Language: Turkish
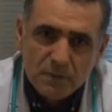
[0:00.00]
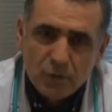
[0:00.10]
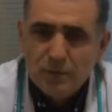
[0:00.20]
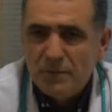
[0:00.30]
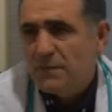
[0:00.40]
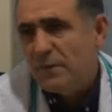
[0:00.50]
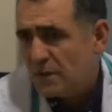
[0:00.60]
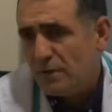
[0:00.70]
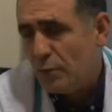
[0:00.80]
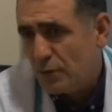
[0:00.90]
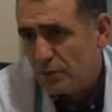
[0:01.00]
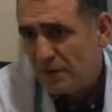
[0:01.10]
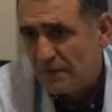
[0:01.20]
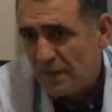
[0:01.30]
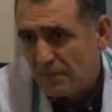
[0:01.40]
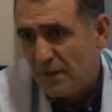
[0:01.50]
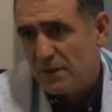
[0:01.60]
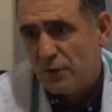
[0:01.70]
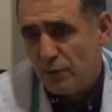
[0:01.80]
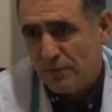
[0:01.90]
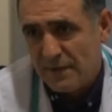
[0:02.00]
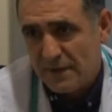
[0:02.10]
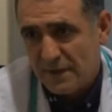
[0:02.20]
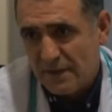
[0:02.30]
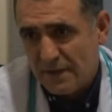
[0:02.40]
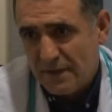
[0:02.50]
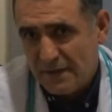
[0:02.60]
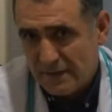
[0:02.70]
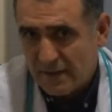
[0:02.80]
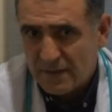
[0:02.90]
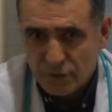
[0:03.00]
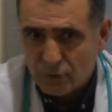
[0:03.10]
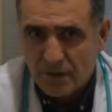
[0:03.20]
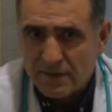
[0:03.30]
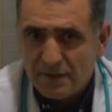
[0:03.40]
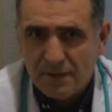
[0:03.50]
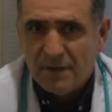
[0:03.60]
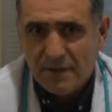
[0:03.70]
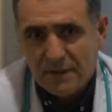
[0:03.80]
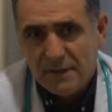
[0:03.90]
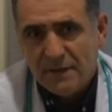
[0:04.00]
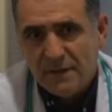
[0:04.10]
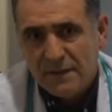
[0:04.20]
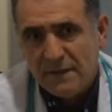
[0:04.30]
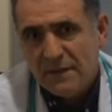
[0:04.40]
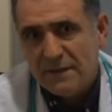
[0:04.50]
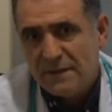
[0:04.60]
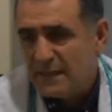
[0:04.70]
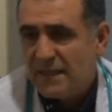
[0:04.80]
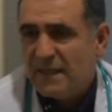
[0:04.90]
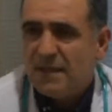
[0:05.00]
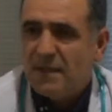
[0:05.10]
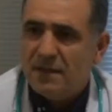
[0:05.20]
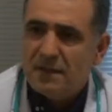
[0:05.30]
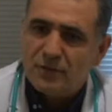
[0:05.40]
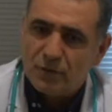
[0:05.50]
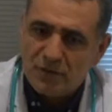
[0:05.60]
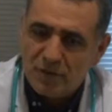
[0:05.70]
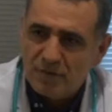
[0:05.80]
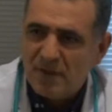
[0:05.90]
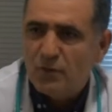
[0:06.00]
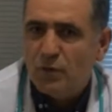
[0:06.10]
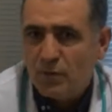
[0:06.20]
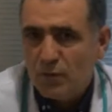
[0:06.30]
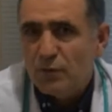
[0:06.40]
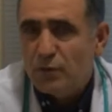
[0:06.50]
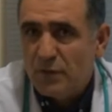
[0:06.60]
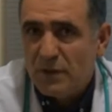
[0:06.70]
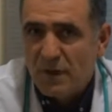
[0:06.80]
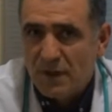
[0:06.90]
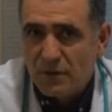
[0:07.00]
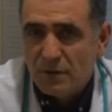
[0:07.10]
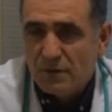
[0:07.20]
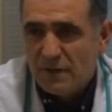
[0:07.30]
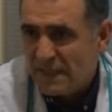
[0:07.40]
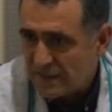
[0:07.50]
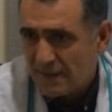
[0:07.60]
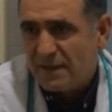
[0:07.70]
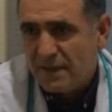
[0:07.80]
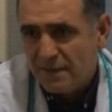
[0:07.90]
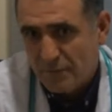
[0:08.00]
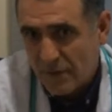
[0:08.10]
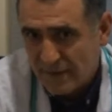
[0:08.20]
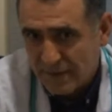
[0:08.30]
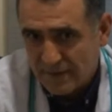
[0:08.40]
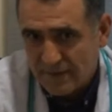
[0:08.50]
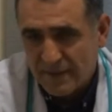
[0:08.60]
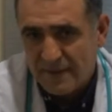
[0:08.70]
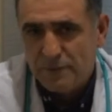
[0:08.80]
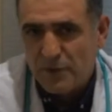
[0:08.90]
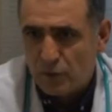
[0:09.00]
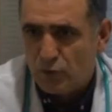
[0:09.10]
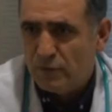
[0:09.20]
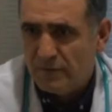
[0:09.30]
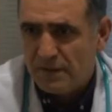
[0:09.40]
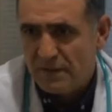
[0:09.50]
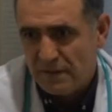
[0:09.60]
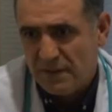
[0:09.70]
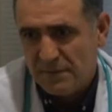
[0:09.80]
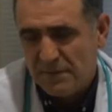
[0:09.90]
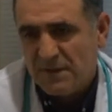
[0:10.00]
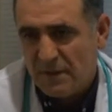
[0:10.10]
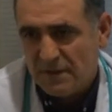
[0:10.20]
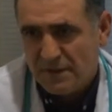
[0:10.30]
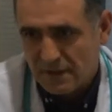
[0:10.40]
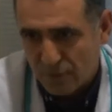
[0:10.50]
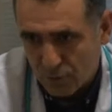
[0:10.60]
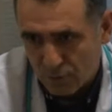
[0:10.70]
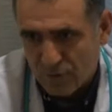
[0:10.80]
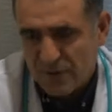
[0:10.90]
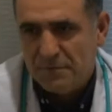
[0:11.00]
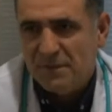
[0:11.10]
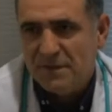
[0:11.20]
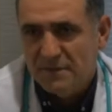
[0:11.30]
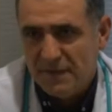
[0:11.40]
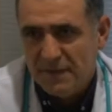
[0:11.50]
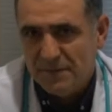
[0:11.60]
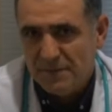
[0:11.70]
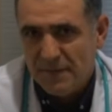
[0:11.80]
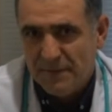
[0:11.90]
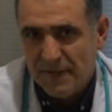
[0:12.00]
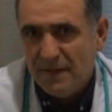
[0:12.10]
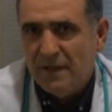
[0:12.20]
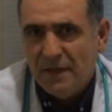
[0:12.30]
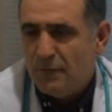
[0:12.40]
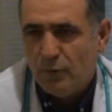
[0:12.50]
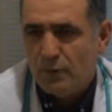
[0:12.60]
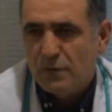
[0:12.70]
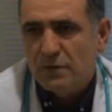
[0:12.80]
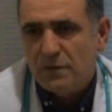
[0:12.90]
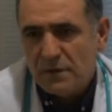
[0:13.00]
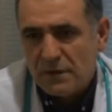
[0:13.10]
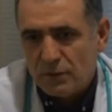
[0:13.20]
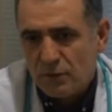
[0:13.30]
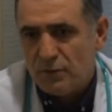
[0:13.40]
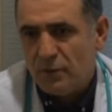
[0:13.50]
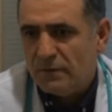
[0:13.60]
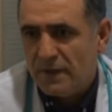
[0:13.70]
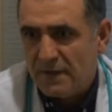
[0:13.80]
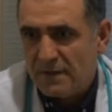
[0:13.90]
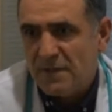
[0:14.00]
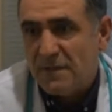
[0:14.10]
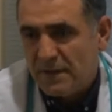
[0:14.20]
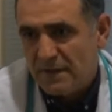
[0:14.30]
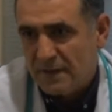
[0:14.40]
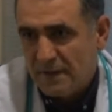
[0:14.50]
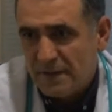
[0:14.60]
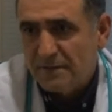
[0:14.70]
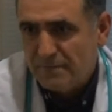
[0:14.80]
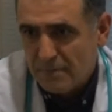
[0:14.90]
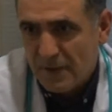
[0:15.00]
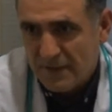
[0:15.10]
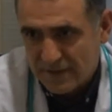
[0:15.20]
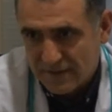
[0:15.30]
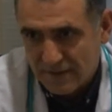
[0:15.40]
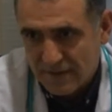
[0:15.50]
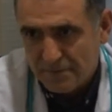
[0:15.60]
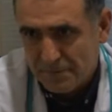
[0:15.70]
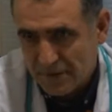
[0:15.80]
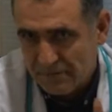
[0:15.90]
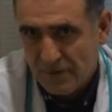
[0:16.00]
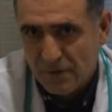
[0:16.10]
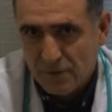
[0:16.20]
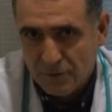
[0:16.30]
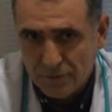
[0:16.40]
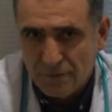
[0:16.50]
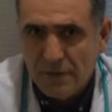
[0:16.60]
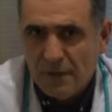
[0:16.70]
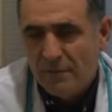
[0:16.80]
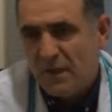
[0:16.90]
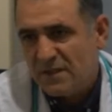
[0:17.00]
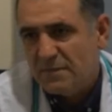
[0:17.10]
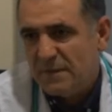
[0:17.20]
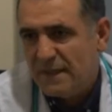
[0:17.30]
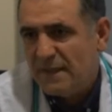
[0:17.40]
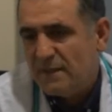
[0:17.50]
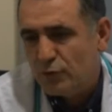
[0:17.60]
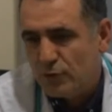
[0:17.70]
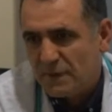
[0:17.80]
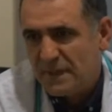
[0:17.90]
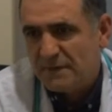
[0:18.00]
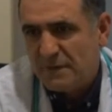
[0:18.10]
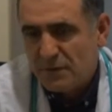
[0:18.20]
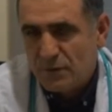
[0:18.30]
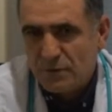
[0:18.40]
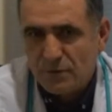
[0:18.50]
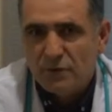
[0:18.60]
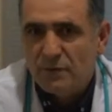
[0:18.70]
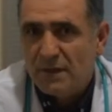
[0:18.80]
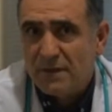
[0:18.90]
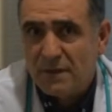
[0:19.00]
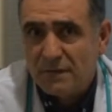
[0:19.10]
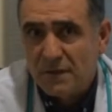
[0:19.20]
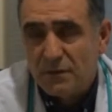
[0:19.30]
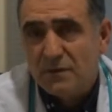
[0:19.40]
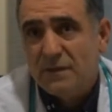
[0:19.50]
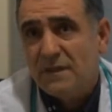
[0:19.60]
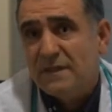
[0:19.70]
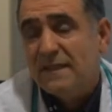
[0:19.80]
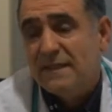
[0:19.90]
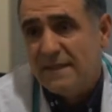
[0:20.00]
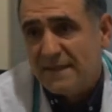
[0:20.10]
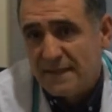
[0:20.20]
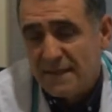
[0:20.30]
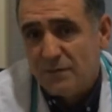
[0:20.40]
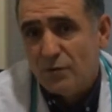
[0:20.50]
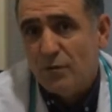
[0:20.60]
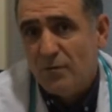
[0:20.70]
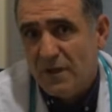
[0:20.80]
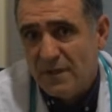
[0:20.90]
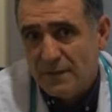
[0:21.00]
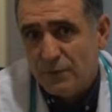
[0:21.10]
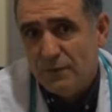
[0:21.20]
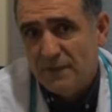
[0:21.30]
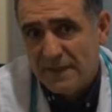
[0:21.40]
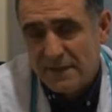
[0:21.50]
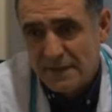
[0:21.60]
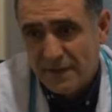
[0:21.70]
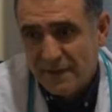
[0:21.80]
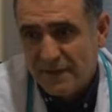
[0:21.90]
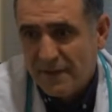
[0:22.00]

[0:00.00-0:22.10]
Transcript: bunun bir başka boyutu da var, maddi külfeti. Yani şu an e, ee, SGK Sosyal Güvenlik Kurumu'nun tümünü karşılıyor. Gerçekten maliyetli. Yani bir survanta dediğimiz akciğerin olgunlaşması için verdiğiniz bebeğe bugün e, kuru sorfların 2000 lira yakın maliyeti var bir flakonun. Bazı bebeklere 3-4 kez veriyorsunuz. Survanta veriyorsunuz ya da diyet destekleri çok maliyet külfet işi.